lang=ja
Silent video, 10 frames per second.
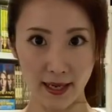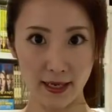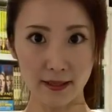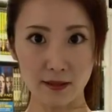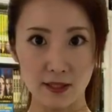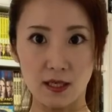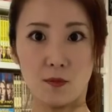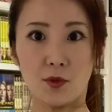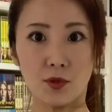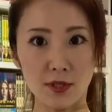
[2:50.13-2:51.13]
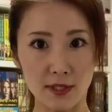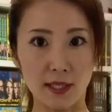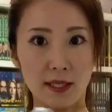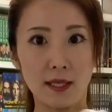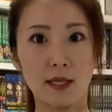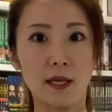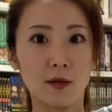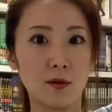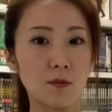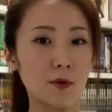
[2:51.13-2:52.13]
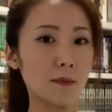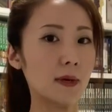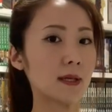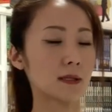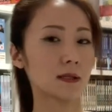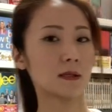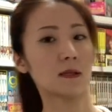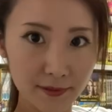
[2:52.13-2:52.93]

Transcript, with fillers: はいこちらも取り付けていきたいと思います